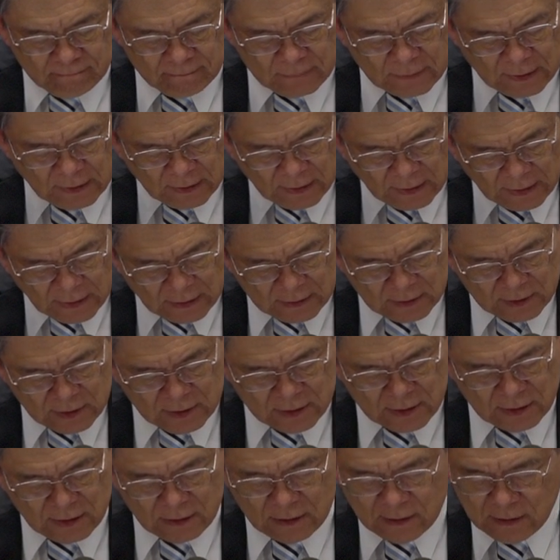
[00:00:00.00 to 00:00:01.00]
的安
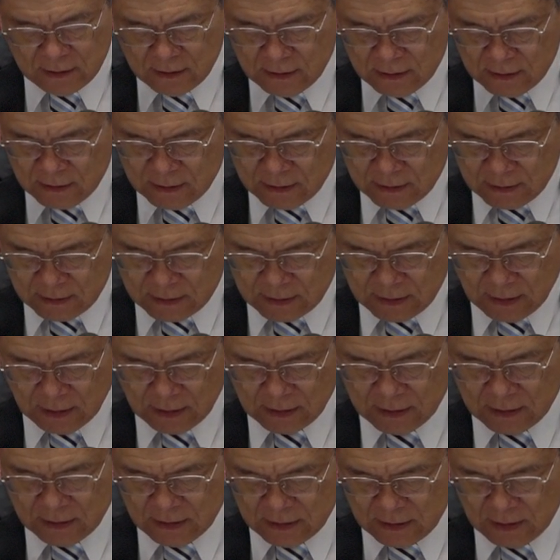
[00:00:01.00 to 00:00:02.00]
息、
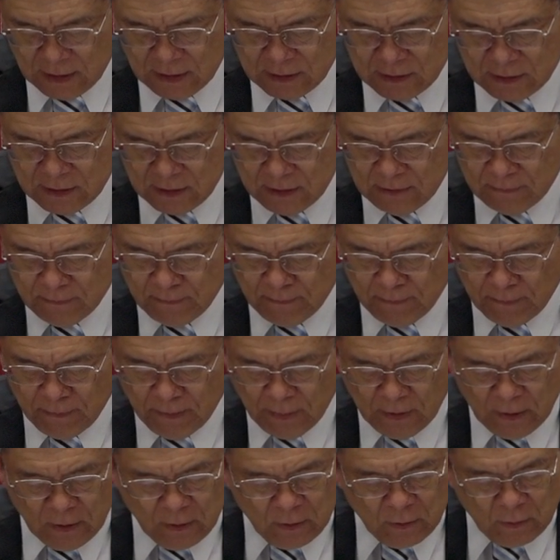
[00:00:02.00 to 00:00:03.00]
解歇息，
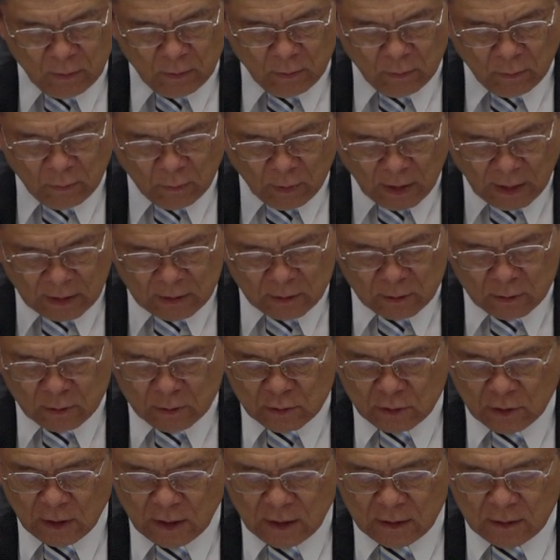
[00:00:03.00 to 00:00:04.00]
完
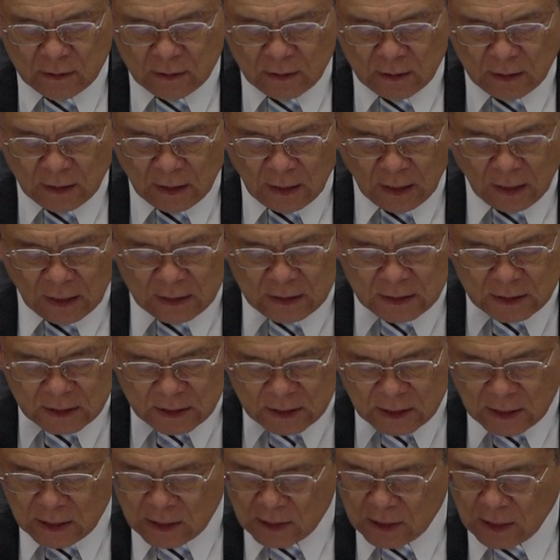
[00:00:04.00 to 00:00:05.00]
全啊
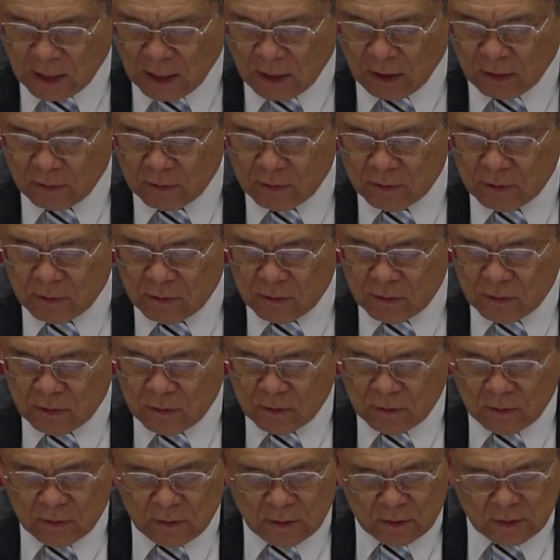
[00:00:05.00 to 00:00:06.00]
信靠
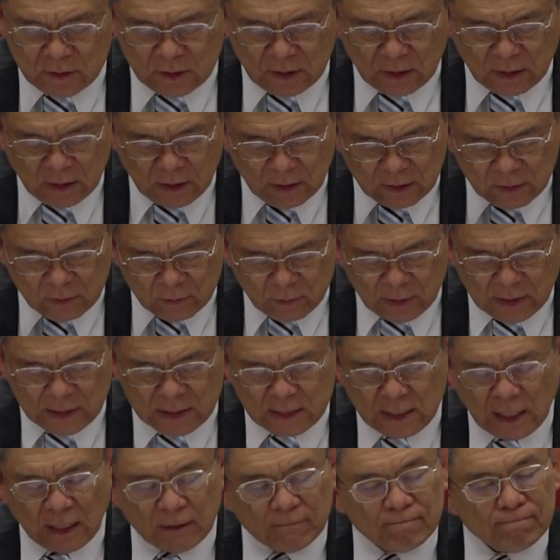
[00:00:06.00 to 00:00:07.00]
这个对
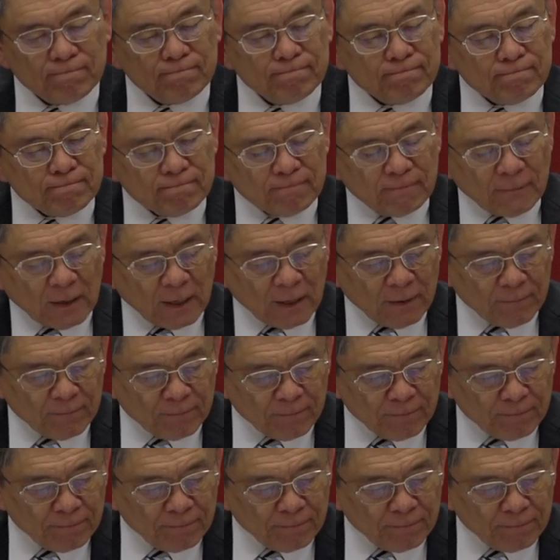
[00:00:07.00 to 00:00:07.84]
象啊。